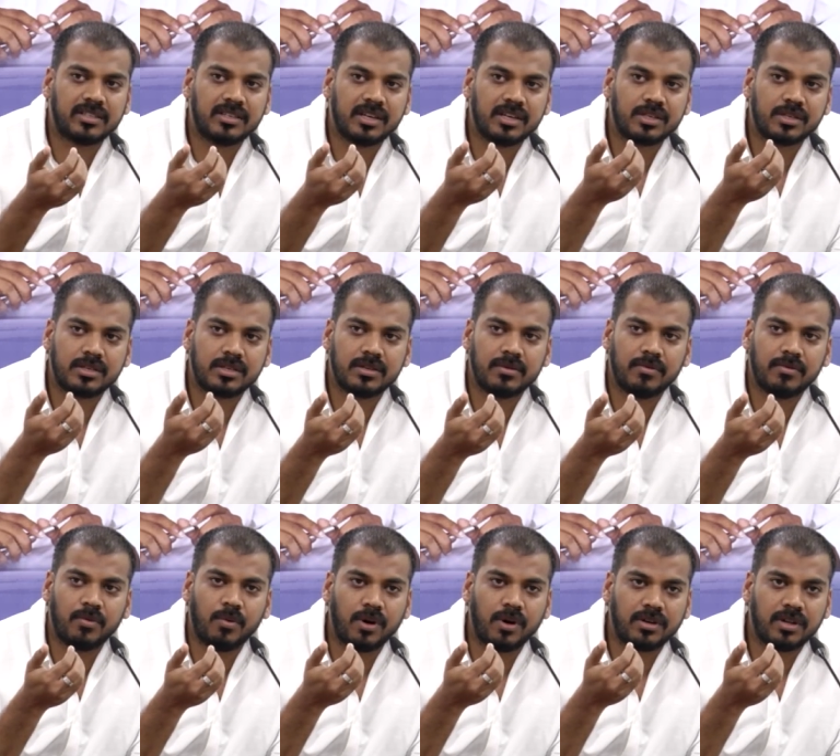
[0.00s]
ఎక్సెస్
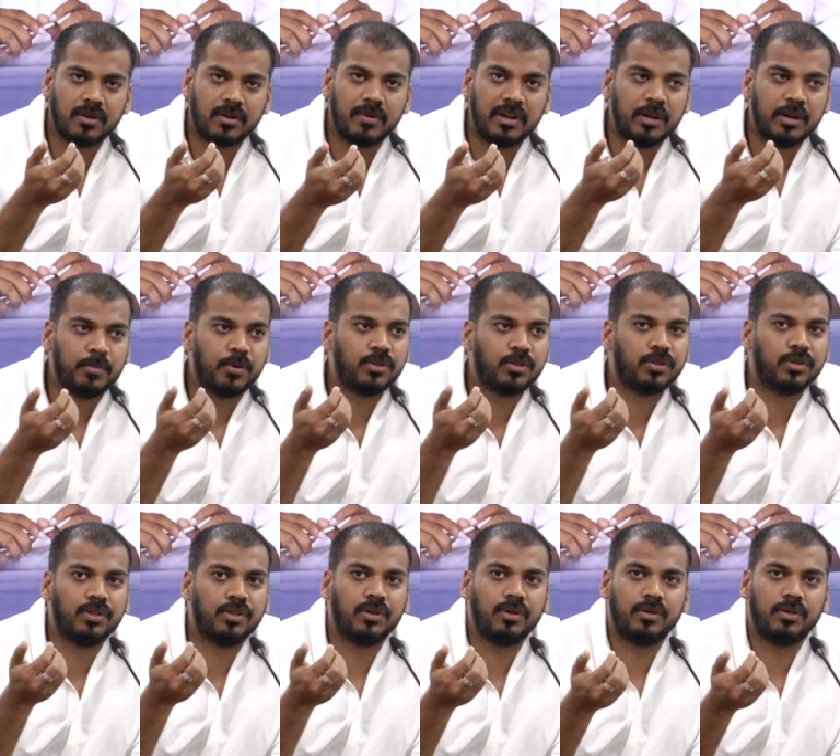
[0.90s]
వాటర్
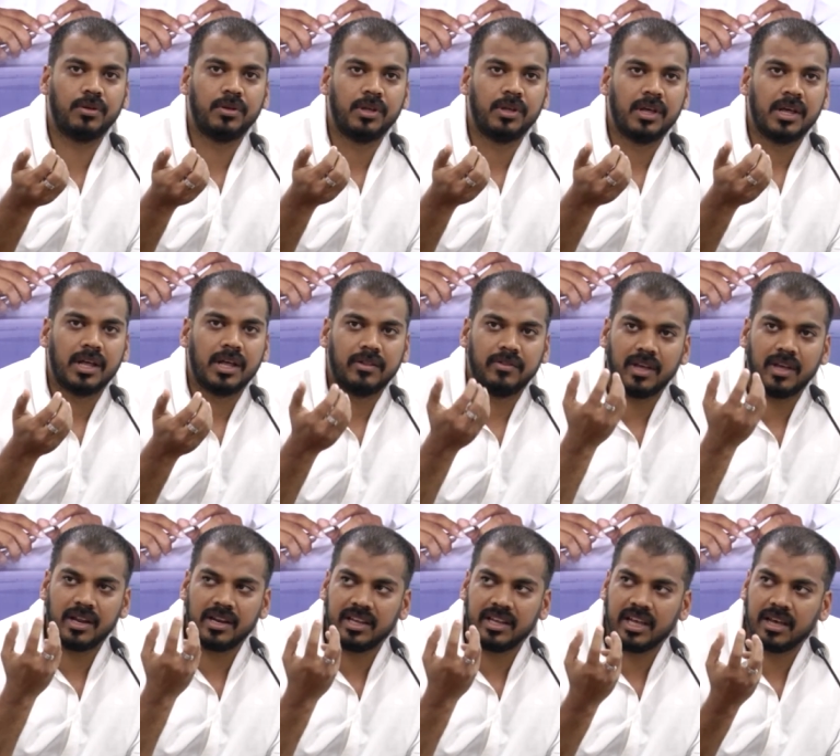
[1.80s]
వెళ్ళిపోతుందో
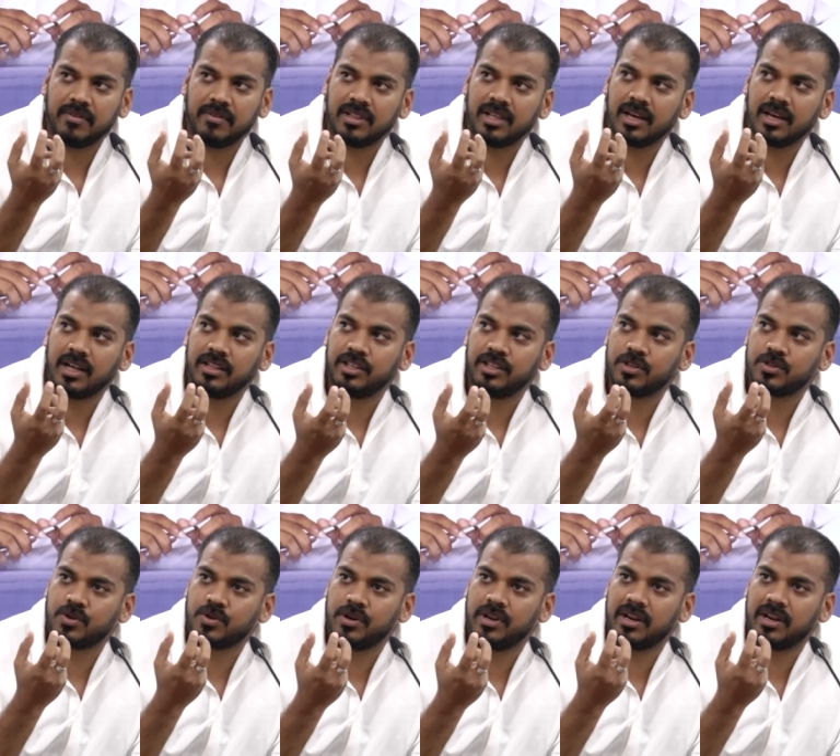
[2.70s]
దాన్ని ఏ విధంగా
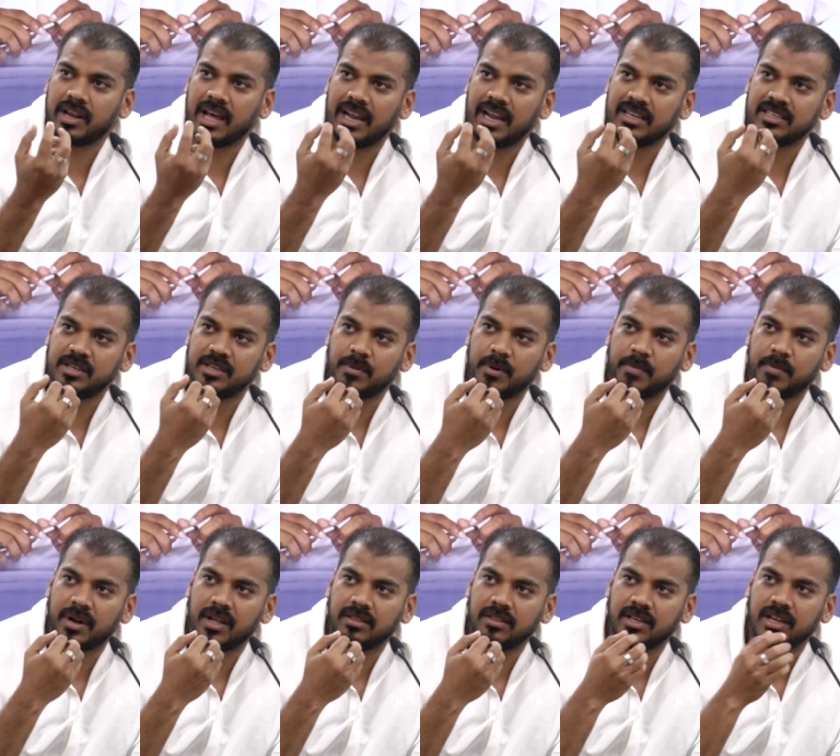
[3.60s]
తీసుకొని రాయలసీమ
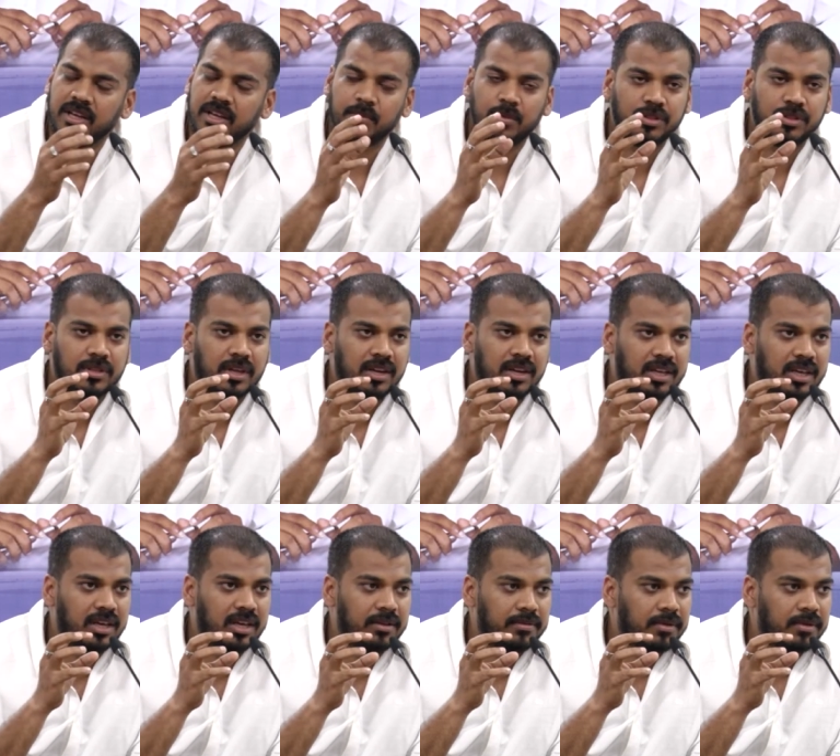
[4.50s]
ప్రాంతానికి
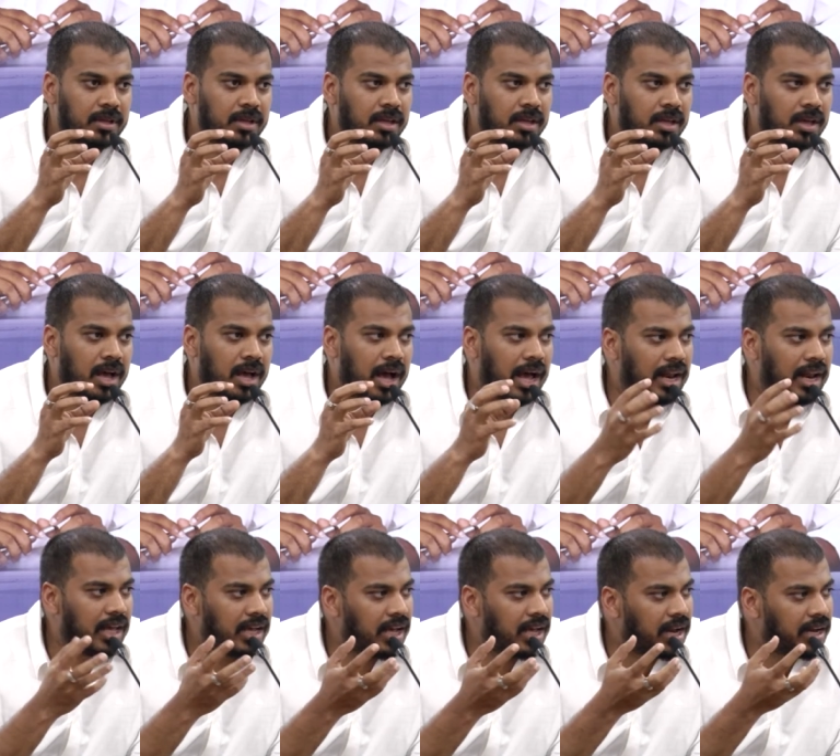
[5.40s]
మొత్తానికి
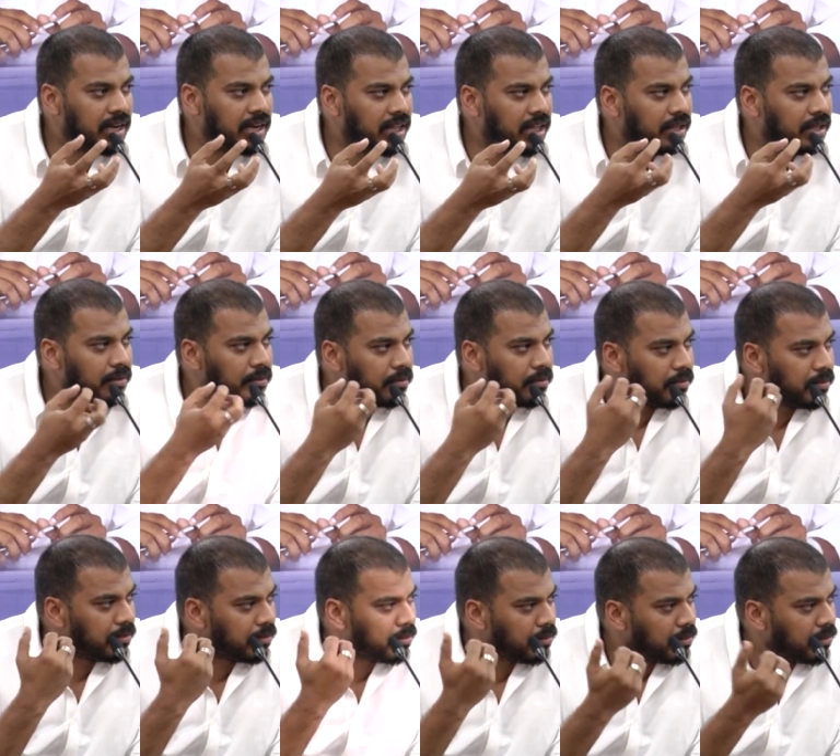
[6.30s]
అలాగే అన్ని
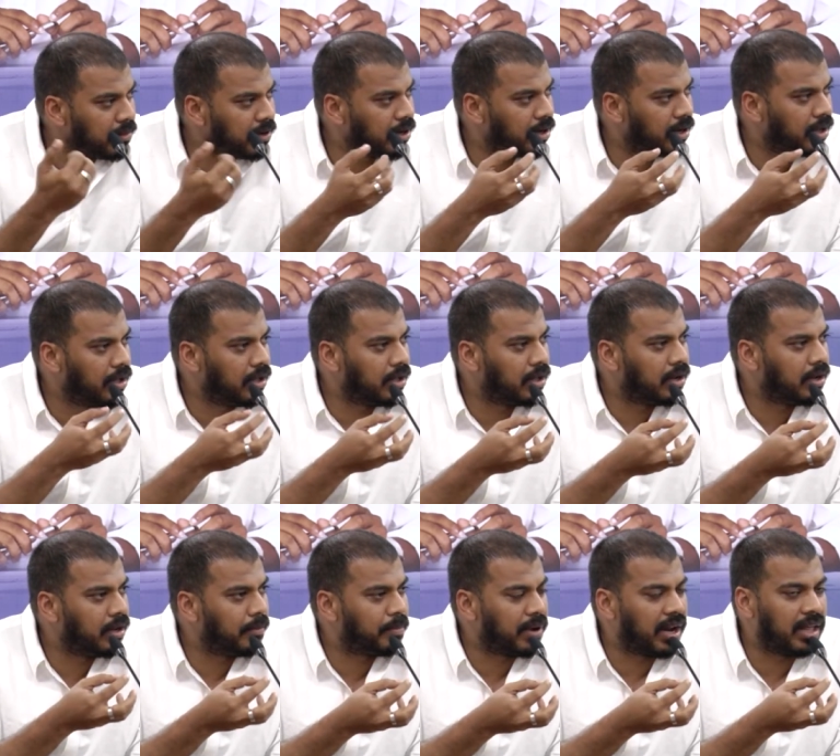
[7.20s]

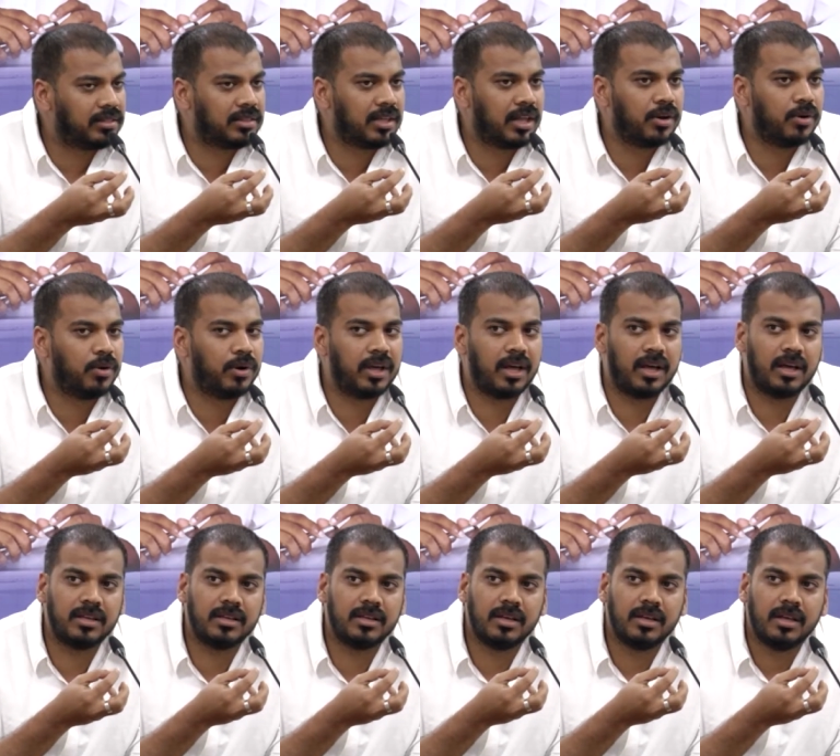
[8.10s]
ప్రాంతాలు కూడా
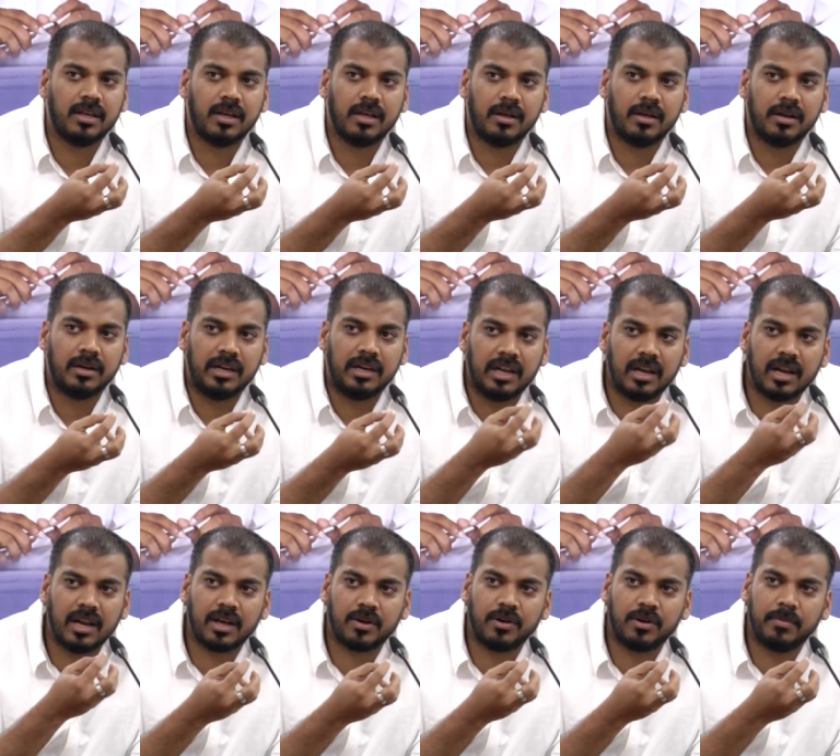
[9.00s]
నీళ్ళు
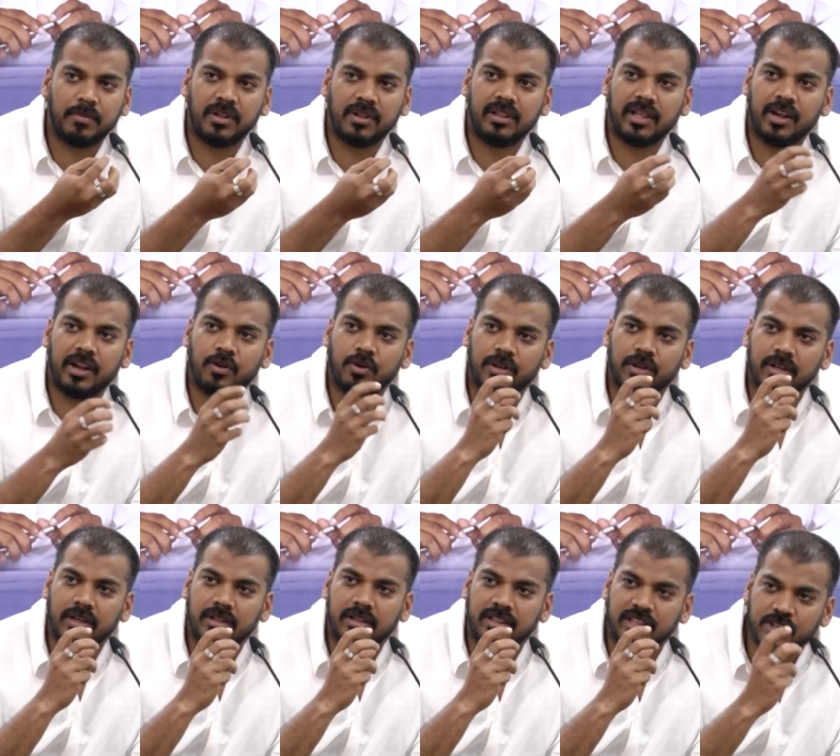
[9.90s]
లేకుండా ఇబ్బంది దాని ఒక
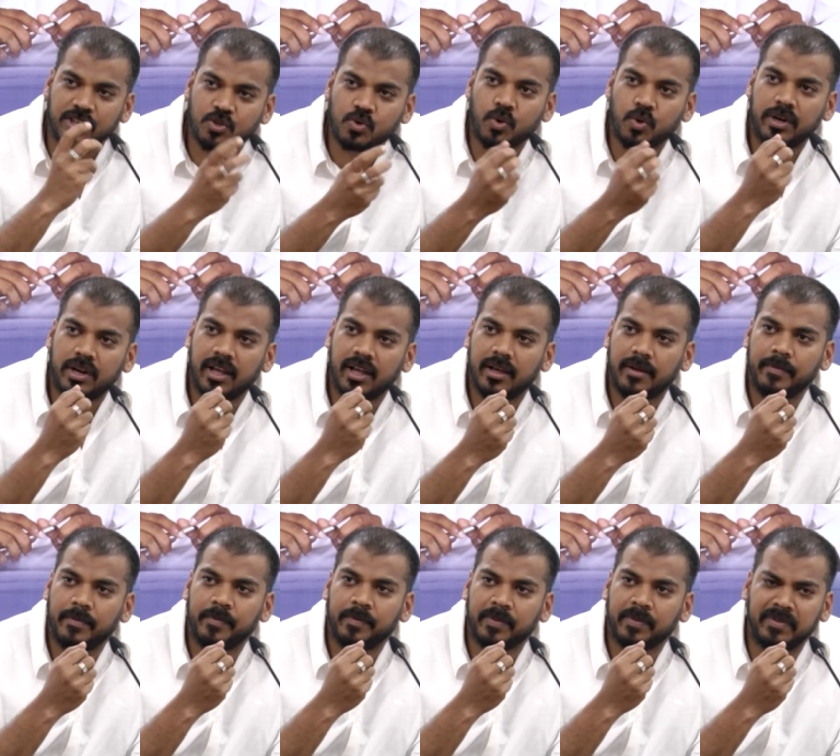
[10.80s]
తీసుకుంటే
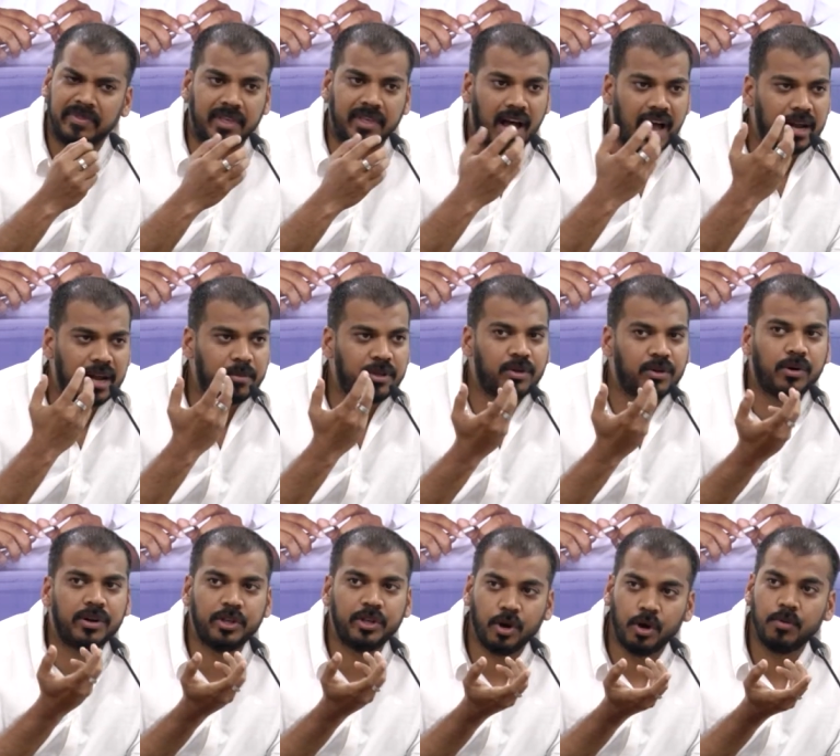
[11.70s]
దాని మీద
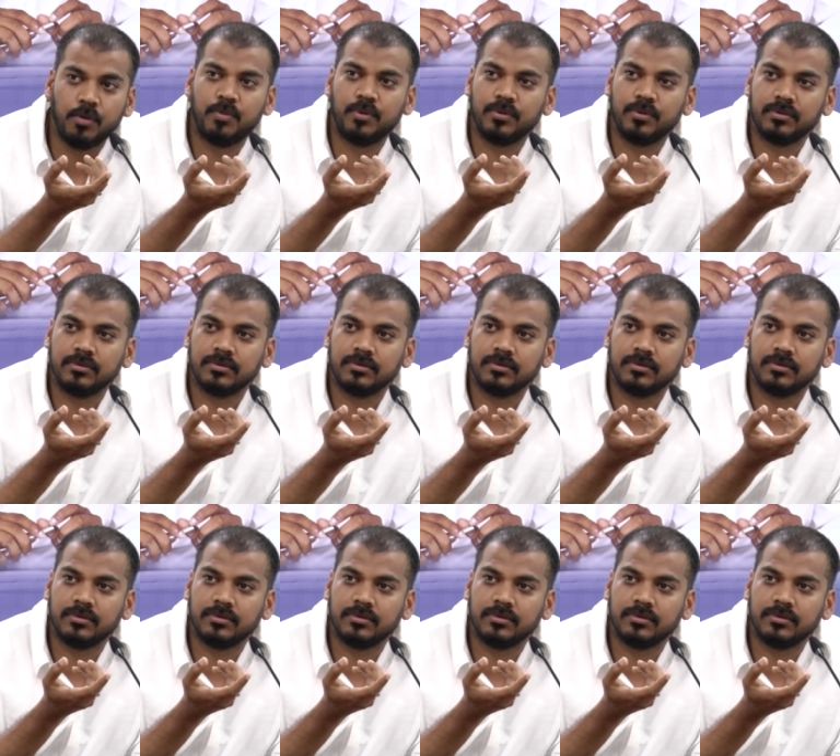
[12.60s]
కూడా ఏడుపు